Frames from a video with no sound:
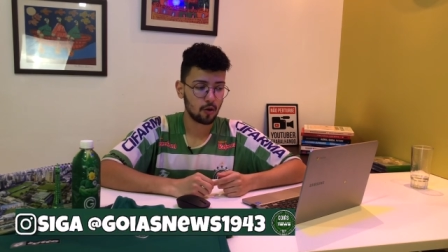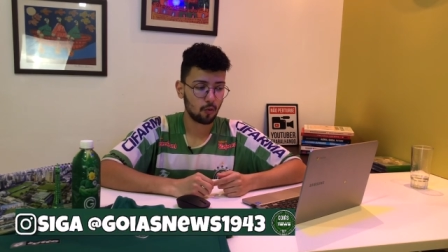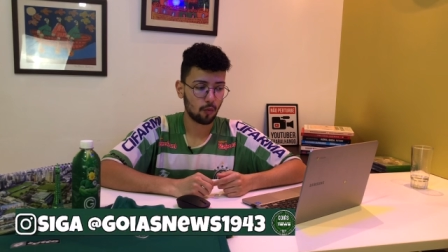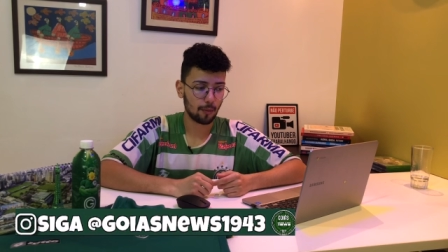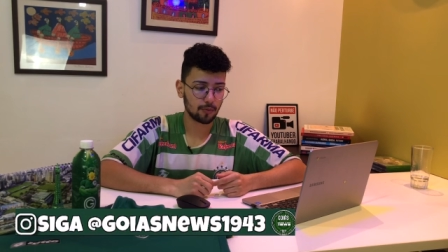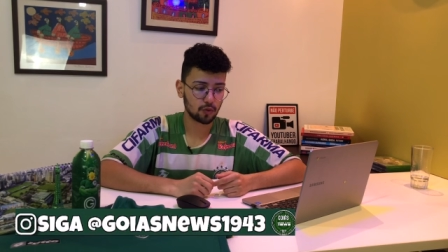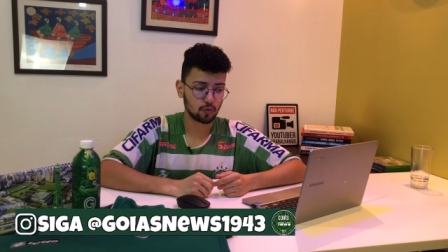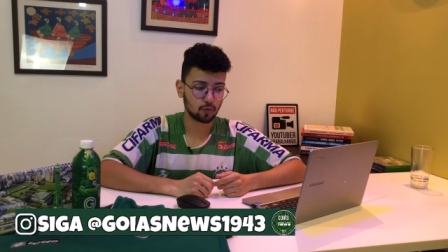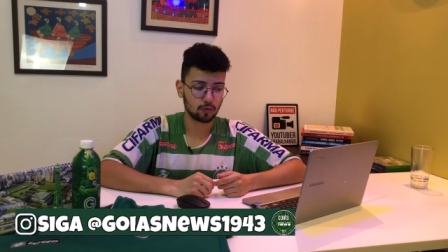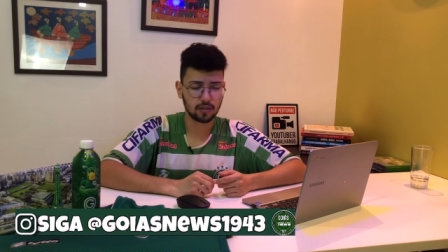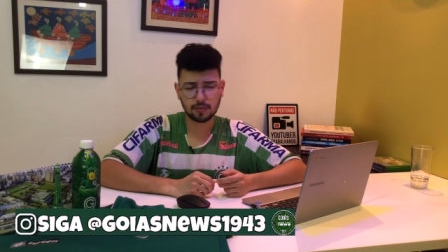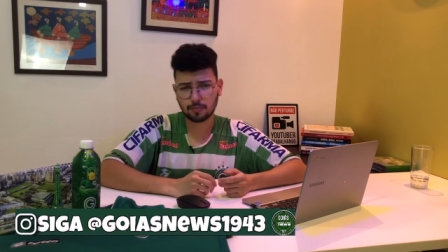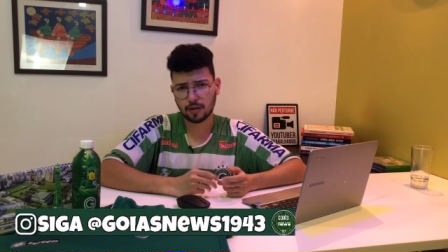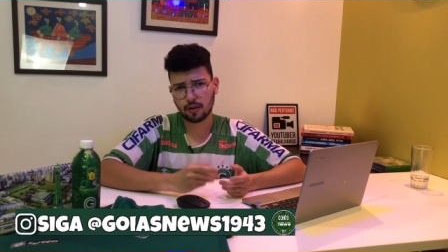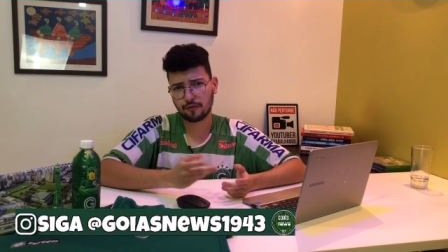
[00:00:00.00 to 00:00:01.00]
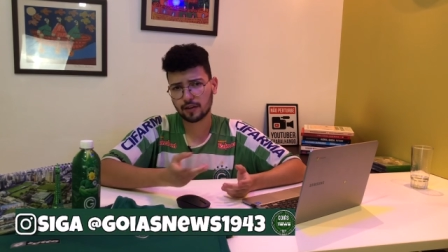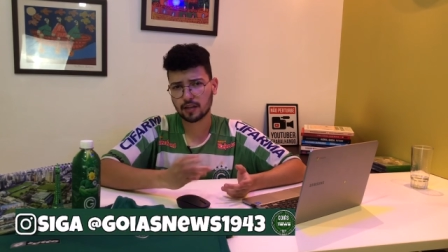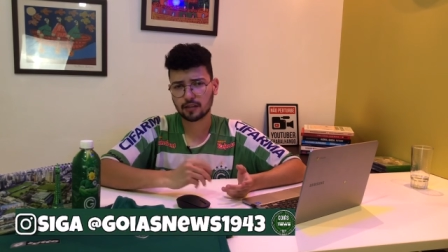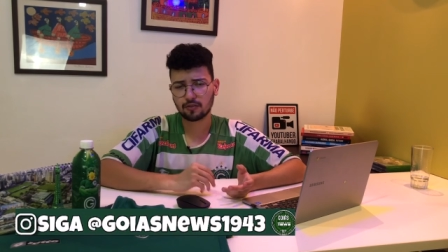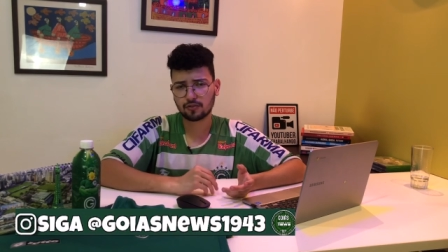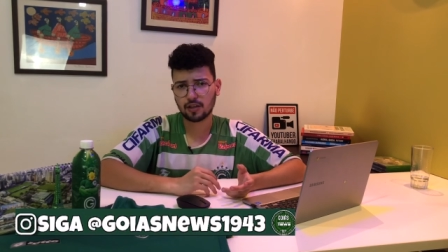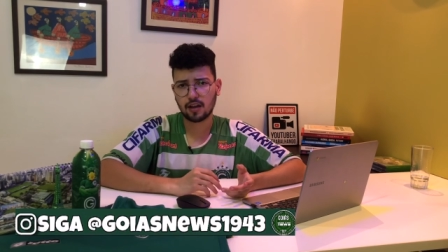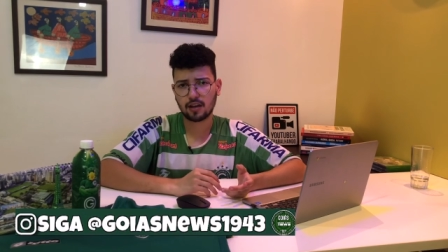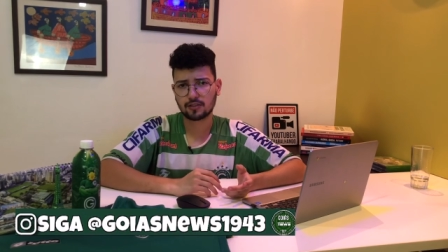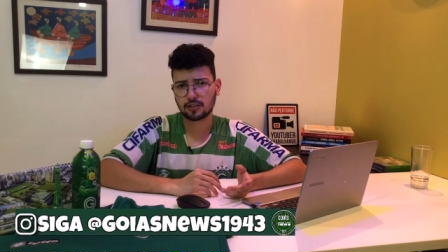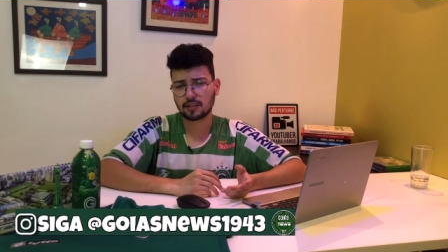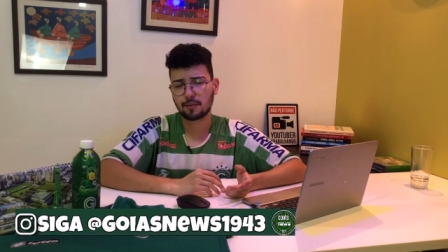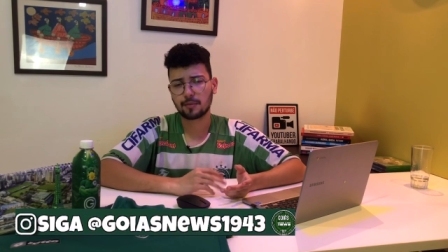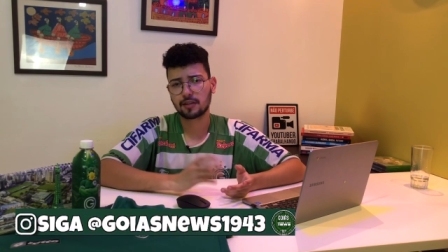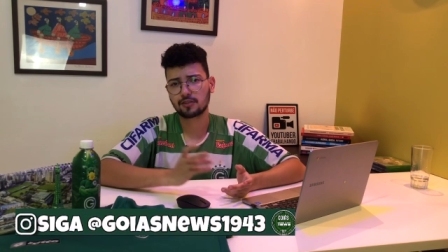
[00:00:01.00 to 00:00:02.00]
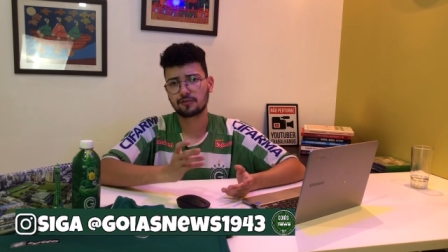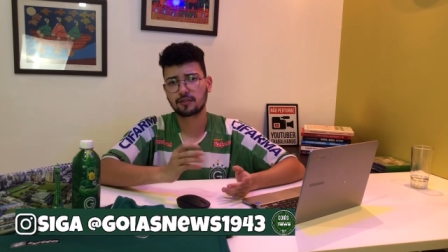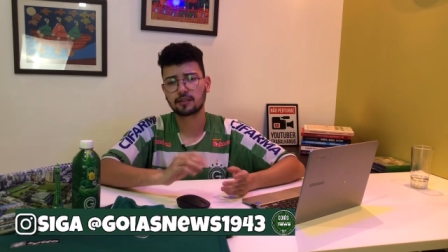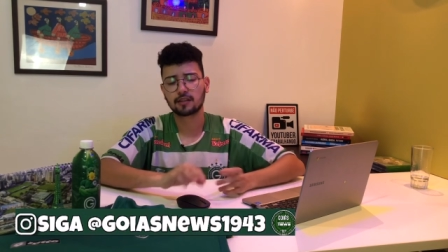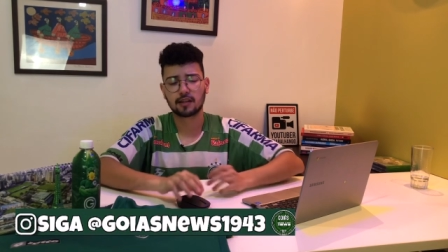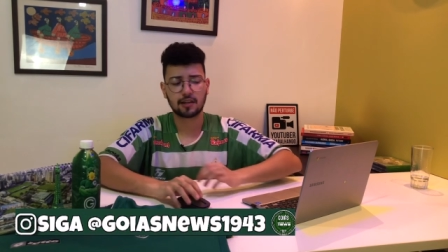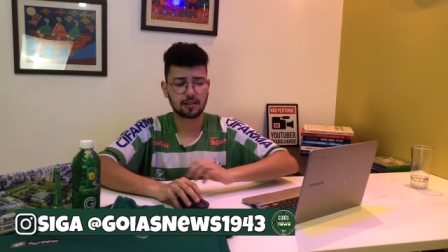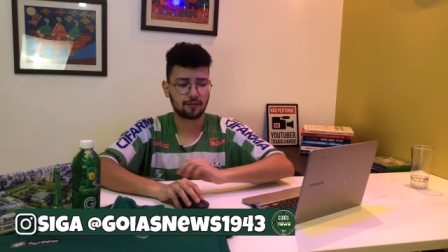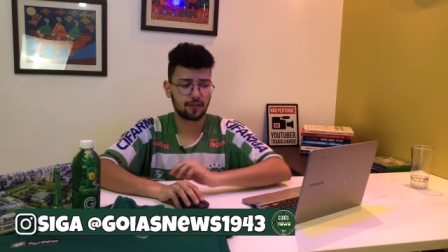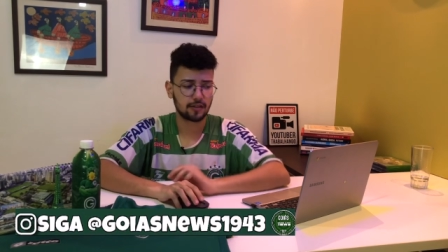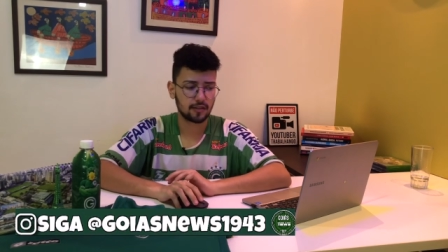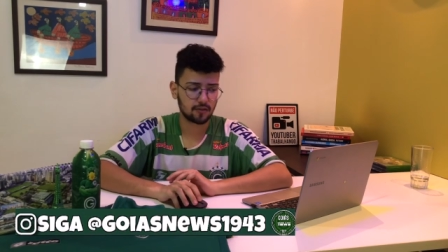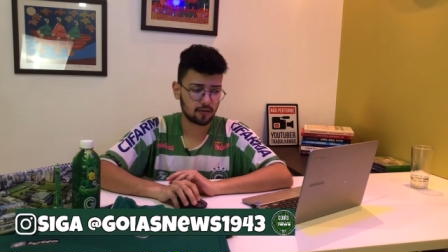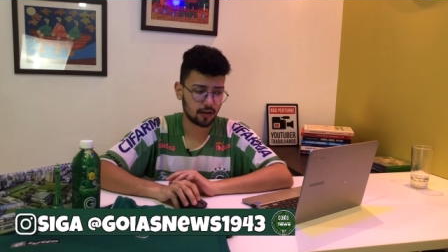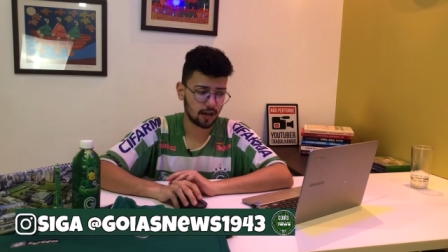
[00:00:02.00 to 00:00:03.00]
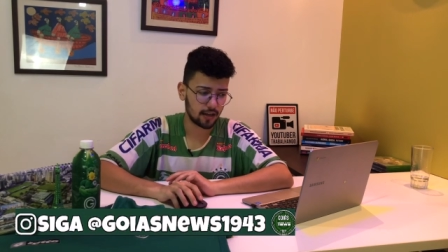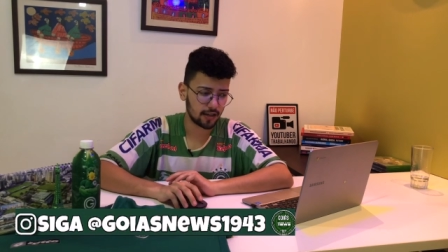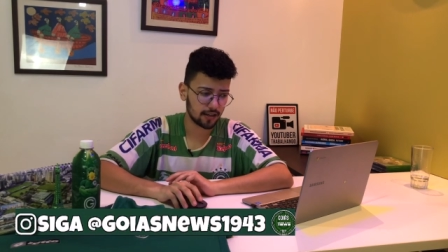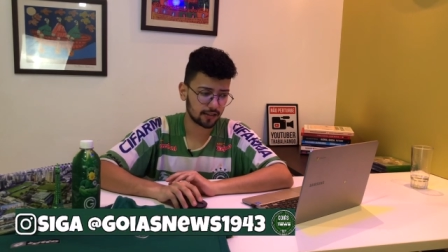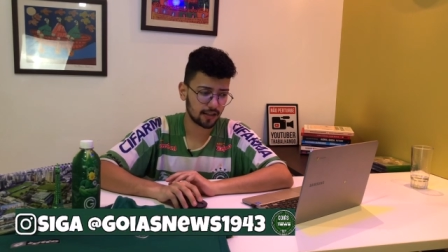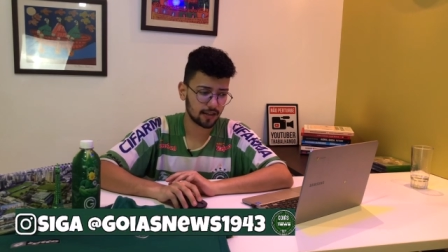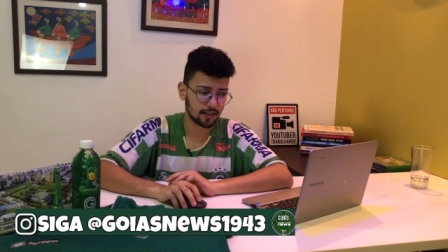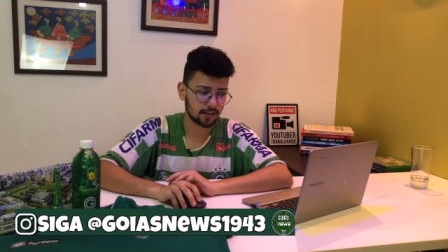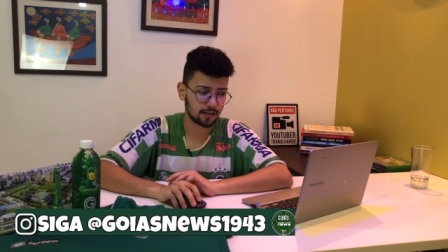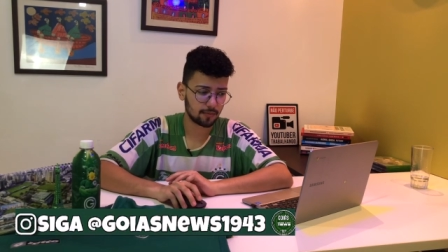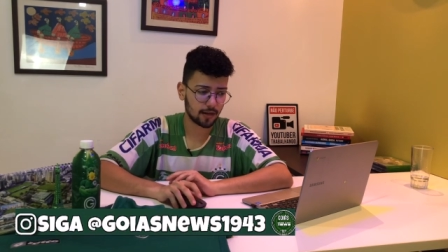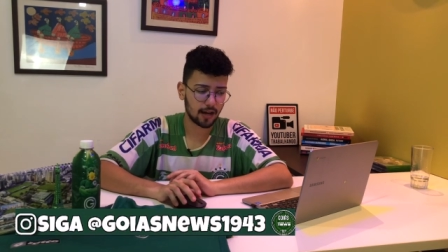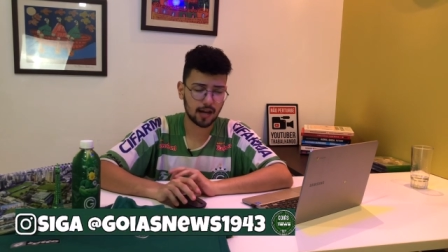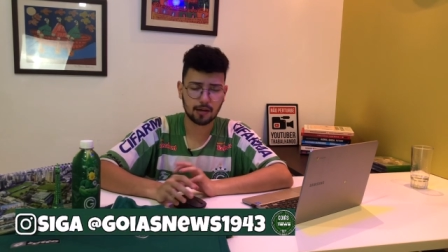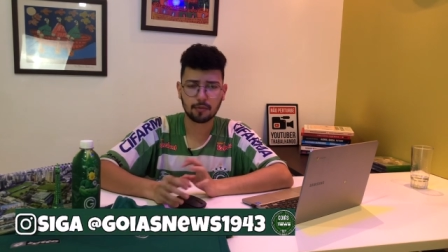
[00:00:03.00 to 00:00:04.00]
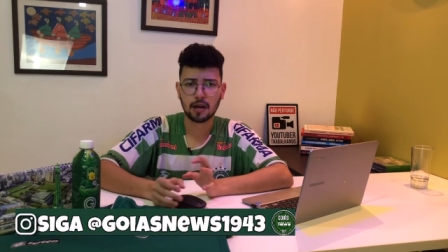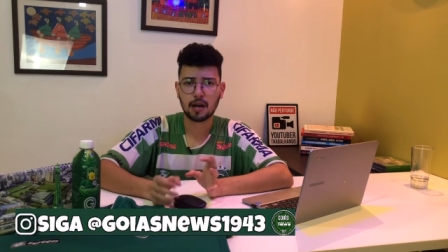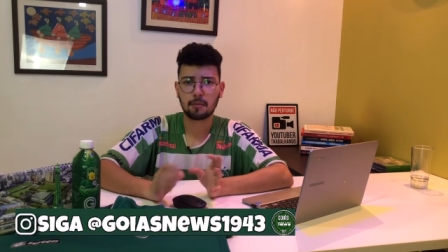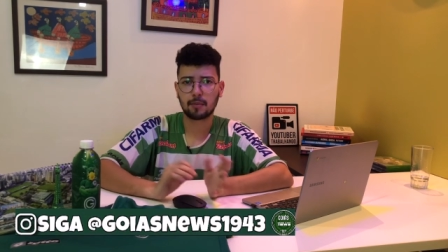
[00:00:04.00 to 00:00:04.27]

um absurdo. Isso porque o Fernandão já, já tá bem de vida, né? Já fez aí sua carreira, tem grana pra caramba.